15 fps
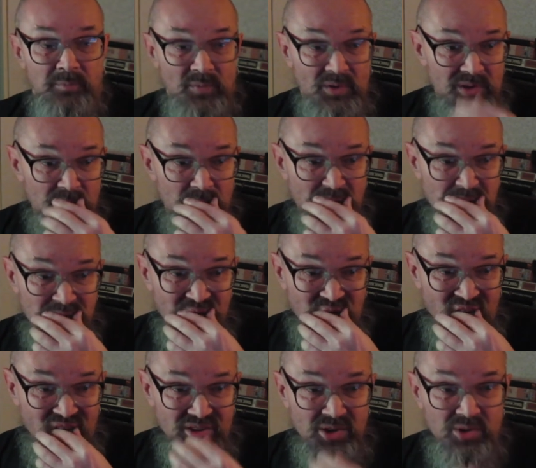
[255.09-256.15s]
Это момент,
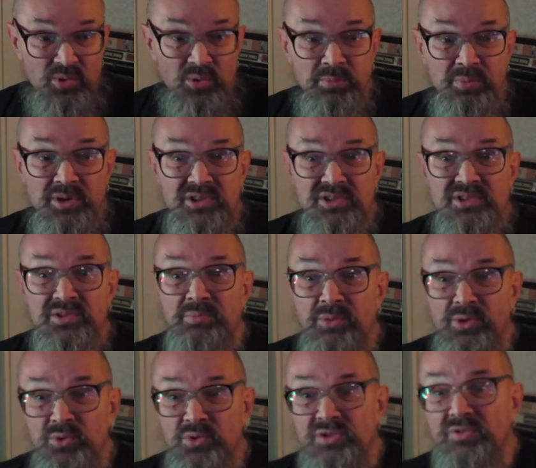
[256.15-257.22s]
когда группа из
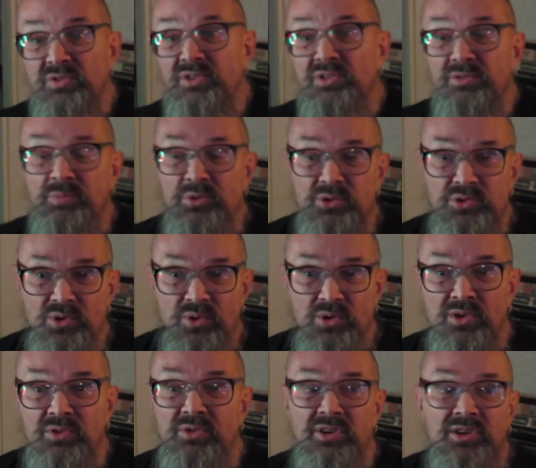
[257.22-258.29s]
блюзовой, из
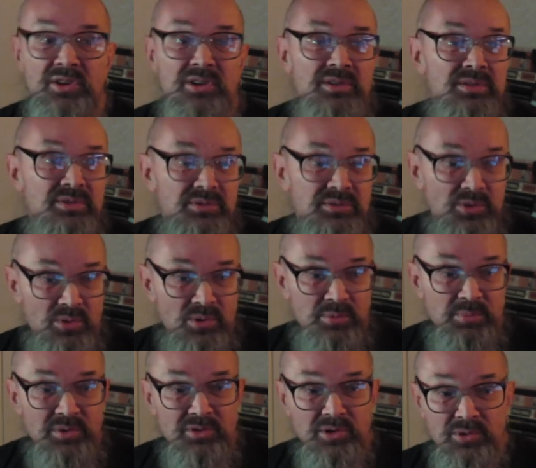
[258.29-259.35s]
блюз-роковой вдруг
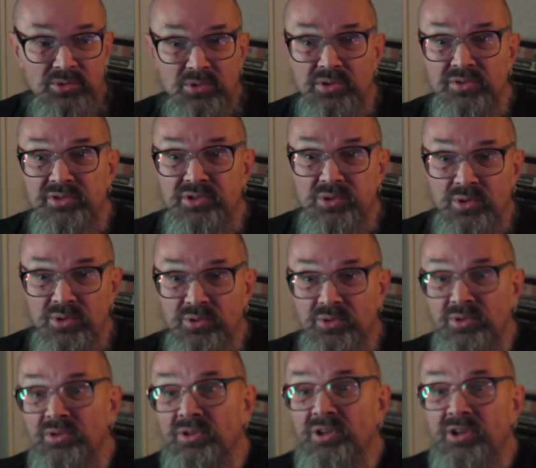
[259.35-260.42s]
повернула в
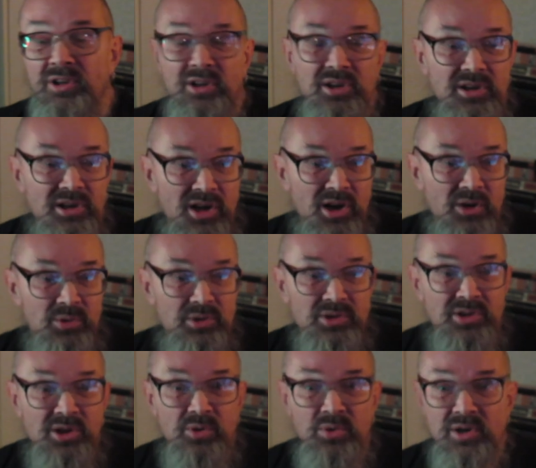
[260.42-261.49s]
сторону какой-то
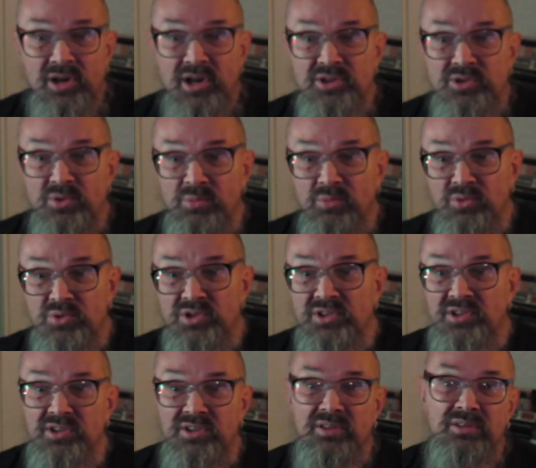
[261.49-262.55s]
такой
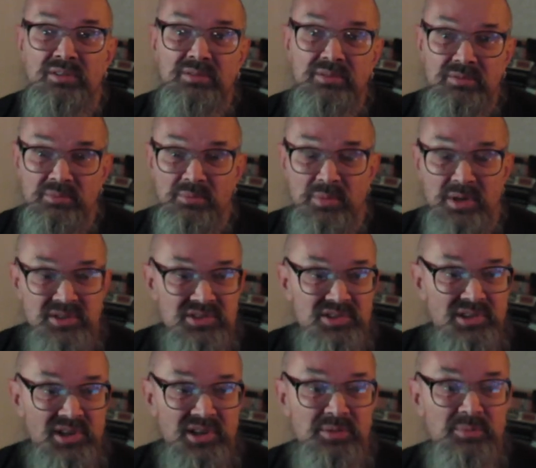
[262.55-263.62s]
радиомузыки,
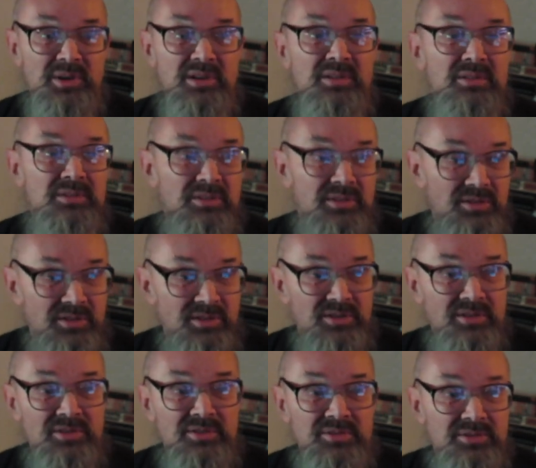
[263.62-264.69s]
мейнстрима,
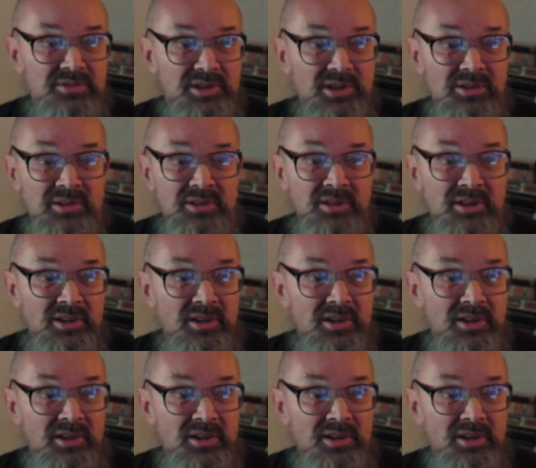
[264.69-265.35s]
и стала